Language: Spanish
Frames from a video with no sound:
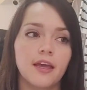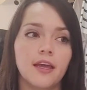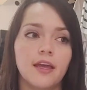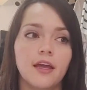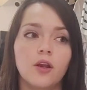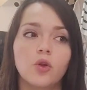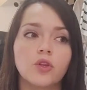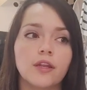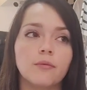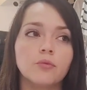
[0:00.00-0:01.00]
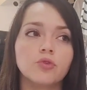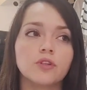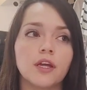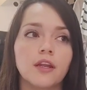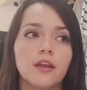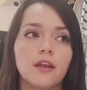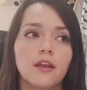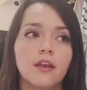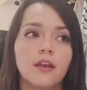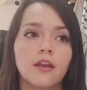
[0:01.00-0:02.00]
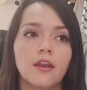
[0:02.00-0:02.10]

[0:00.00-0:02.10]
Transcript: eh, lo tenemos en,